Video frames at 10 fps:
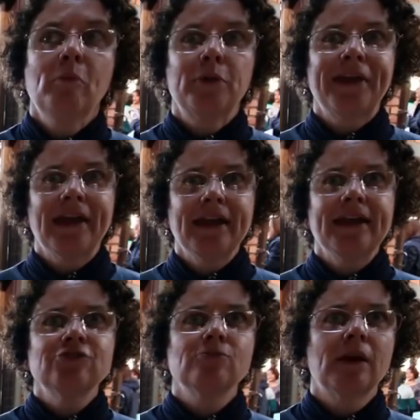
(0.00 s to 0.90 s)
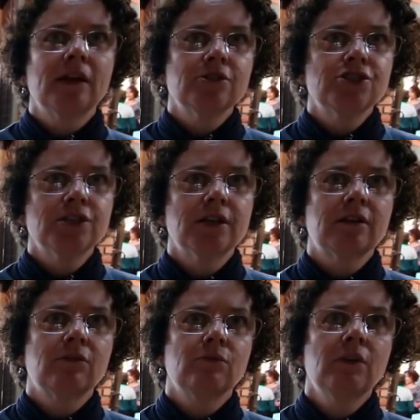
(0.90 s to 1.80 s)
porque ela é de uma
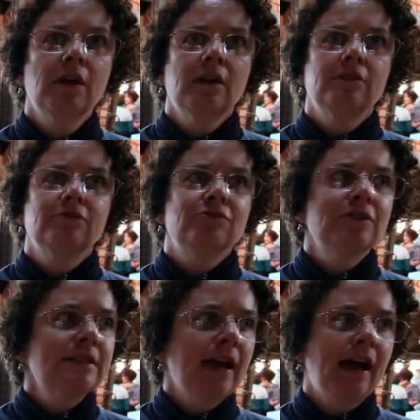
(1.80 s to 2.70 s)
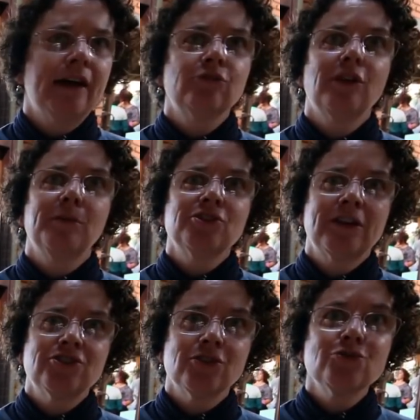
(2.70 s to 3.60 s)
região de cerrado, que é uma
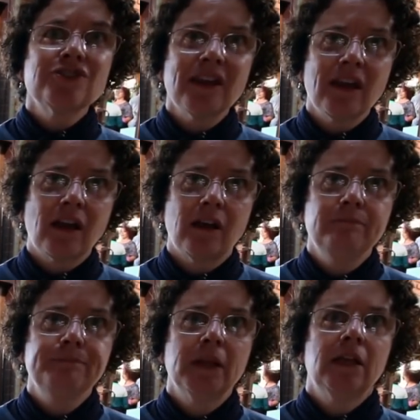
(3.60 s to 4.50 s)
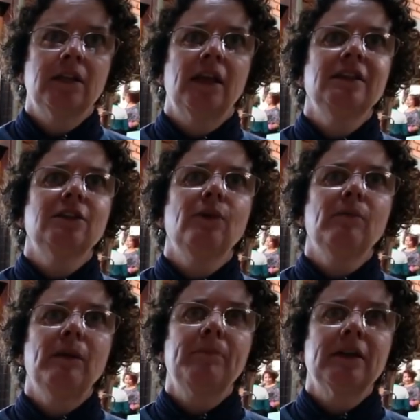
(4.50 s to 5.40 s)
região seca. Né? Então é
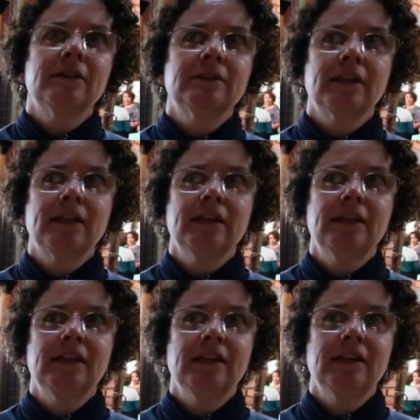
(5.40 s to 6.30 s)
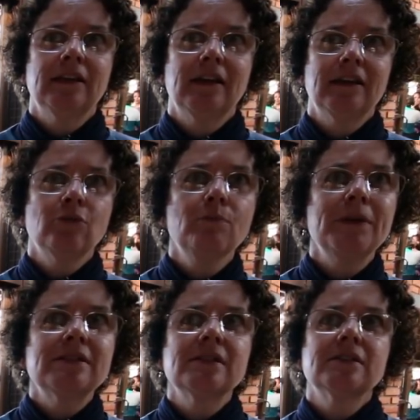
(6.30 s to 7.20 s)
uma planta que não
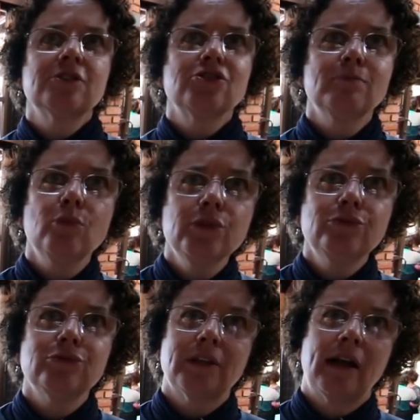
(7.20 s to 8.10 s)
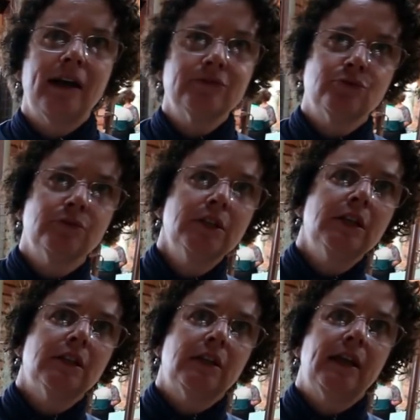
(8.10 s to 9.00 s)
precisa de muito trato
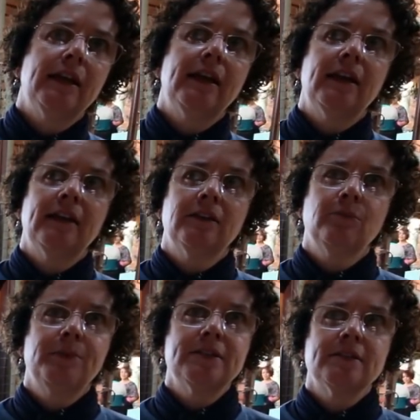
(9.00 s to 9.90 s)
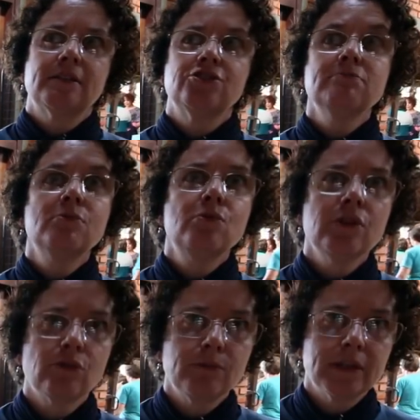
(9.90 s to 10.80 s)
né? ela não precisa de
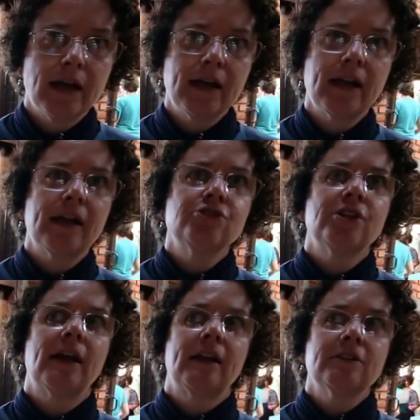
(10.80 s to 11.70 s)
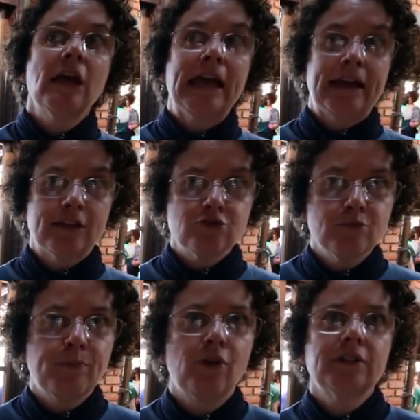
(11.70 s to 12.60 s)
muita umidade, ela, ela
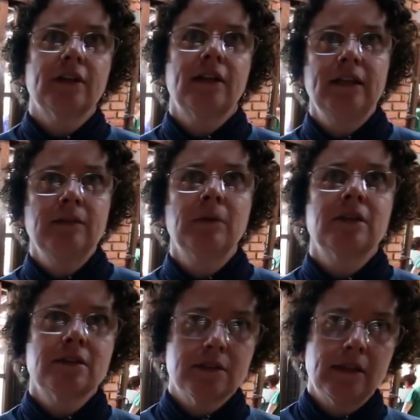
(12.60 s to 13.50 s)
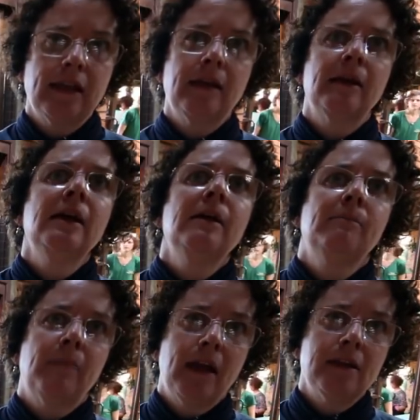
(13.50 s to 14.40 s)
suporta climas né,
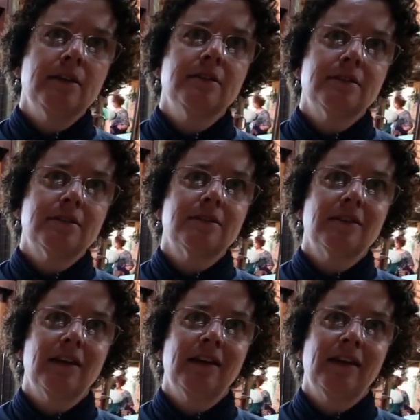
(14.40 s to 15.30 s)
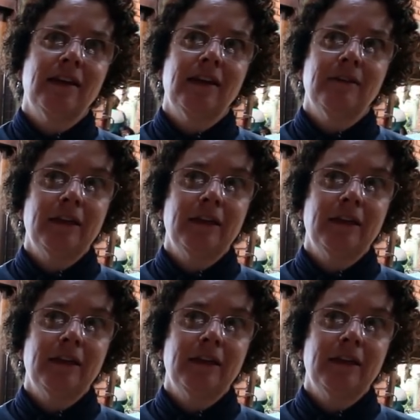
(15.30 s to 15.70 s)
mais é,